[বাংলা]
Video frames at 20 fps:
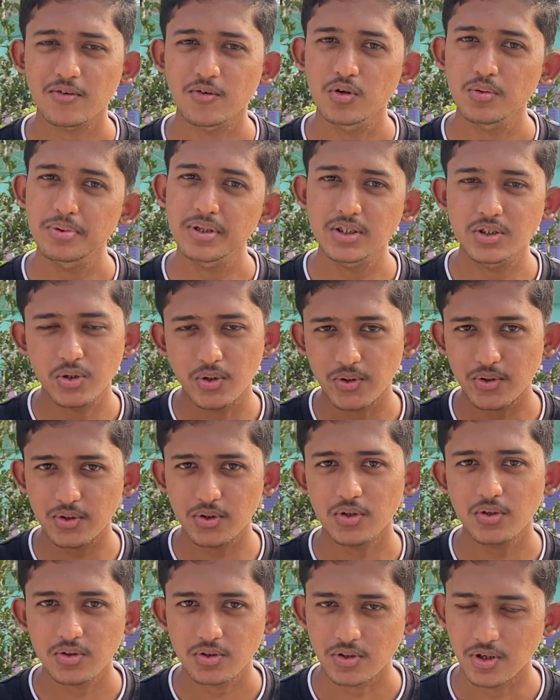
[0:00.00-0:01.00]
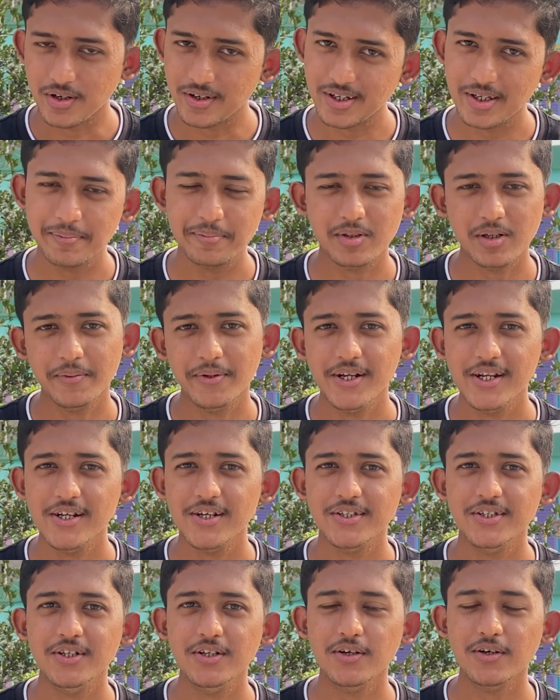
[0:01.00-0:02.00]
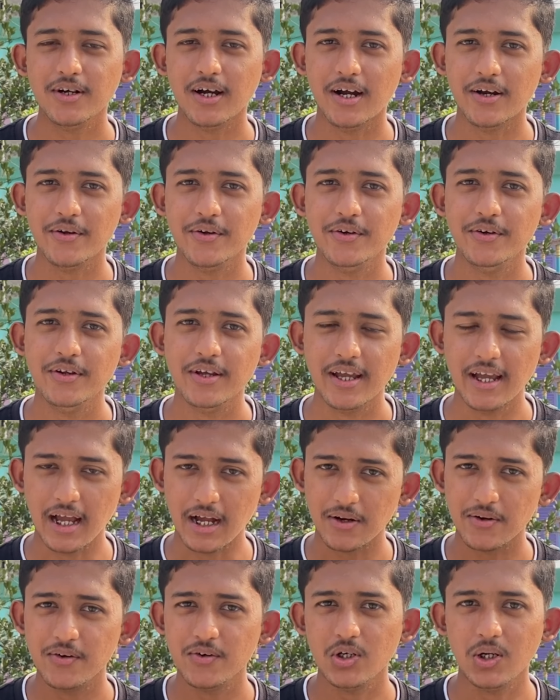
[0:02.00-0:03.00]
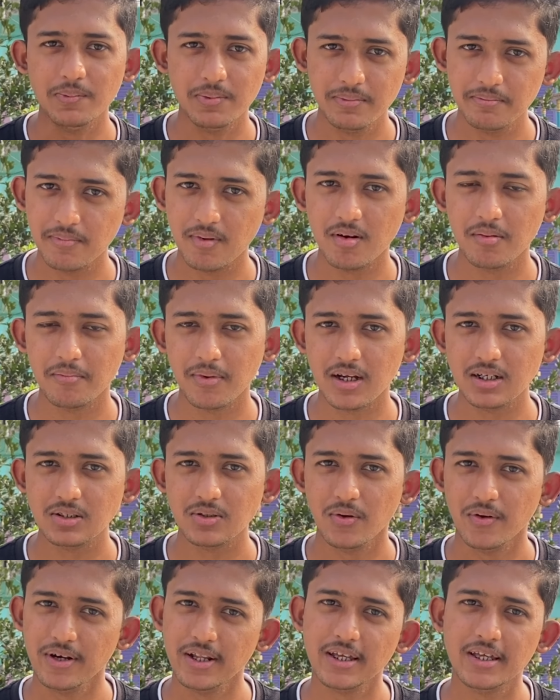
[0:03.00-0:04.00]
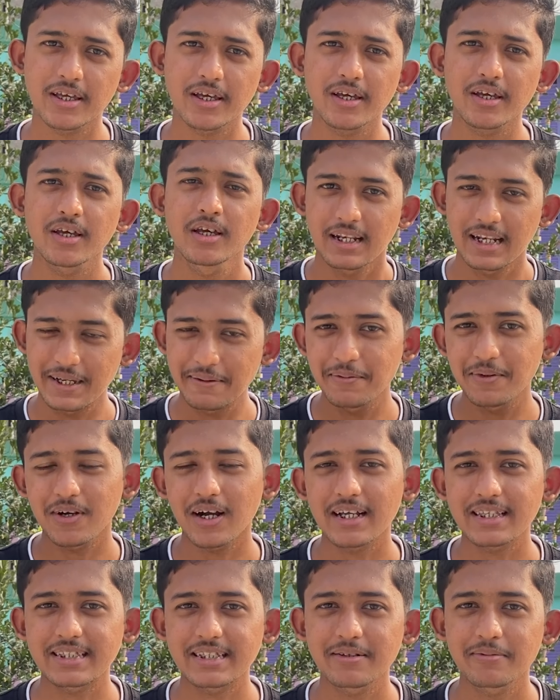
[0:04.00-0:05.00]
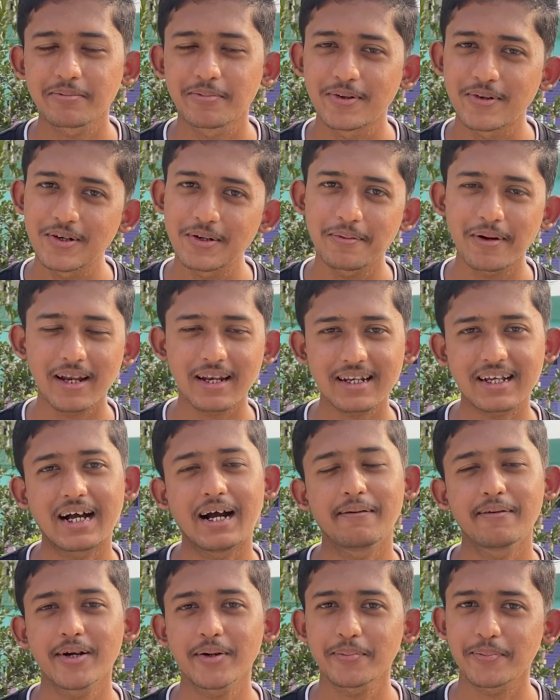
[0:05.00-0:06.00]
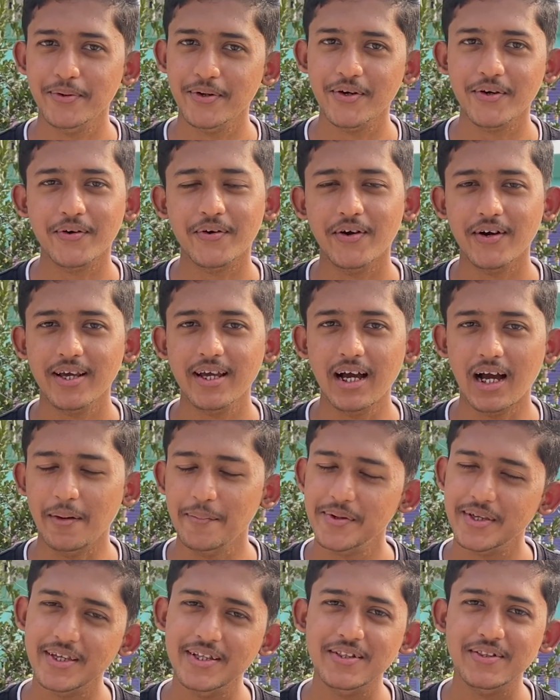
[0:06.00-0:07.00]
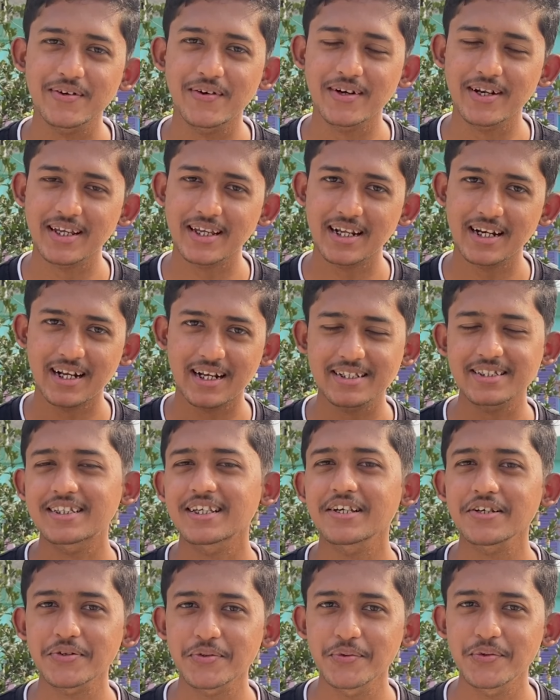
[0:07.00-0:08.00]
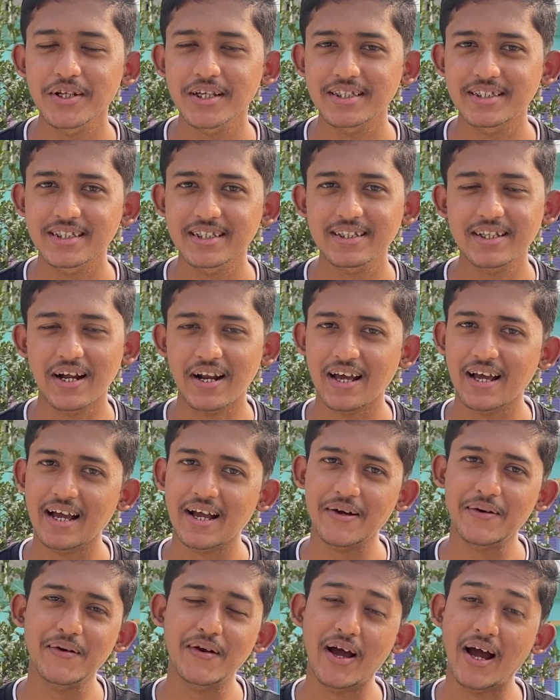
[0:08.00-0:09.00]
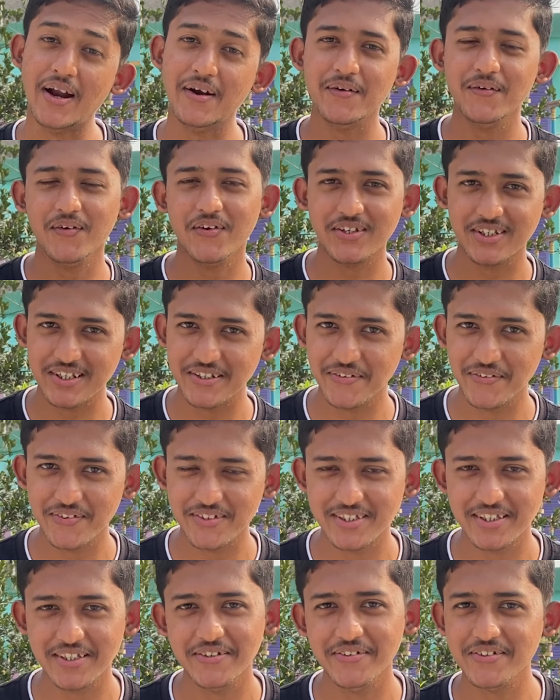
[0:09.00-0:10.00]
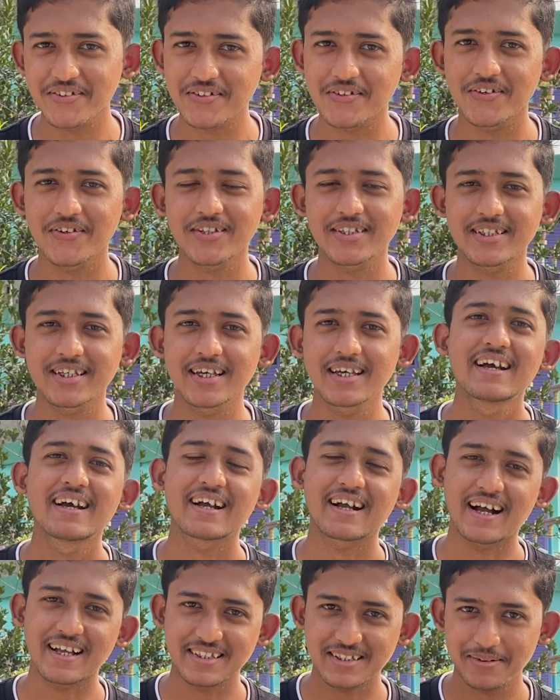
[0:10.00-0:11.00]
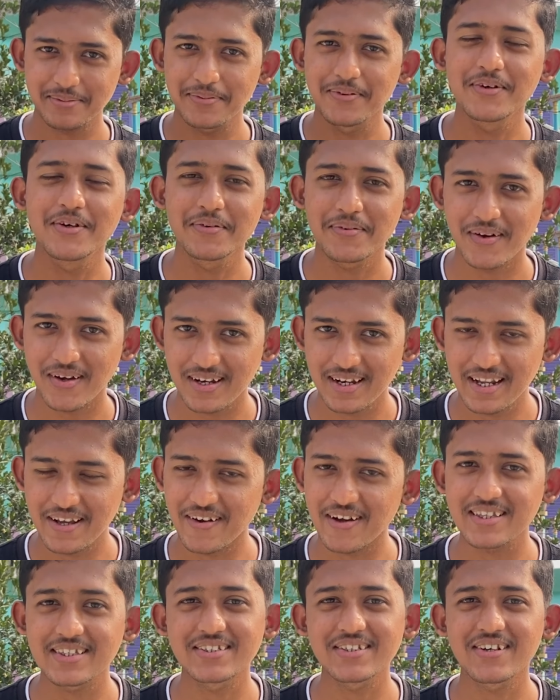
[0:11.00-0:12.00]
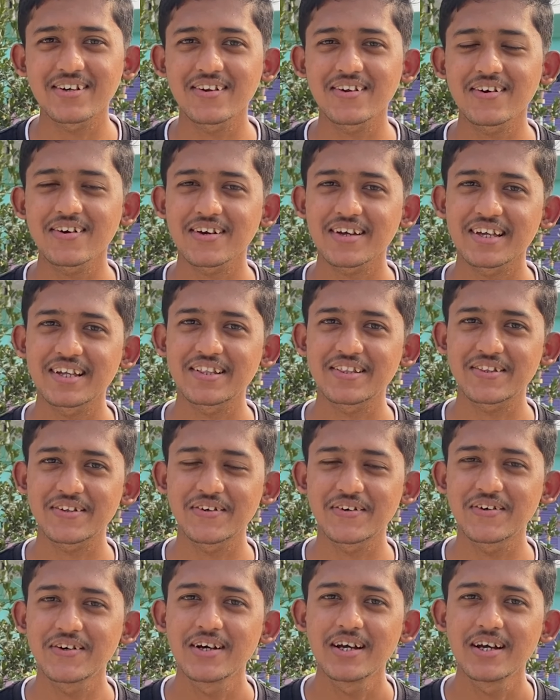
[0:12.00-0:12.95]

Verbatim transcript: খুবই ছোট সংক্ষিপ্ত ভিডিও ছিল কারণ এখন নভেম্বর মাস অনেকে লেবু গাছে ভুলভাল খাবার প্রয়োগ করে আমি কিন্তু অনেকের কাছ থেকে শুনেছি তারা এখন হাড়গুঁড়ো শিংকুচি ইউজ করছে গাছে ফুল ফল নেওয়ার জন্য কিন্তু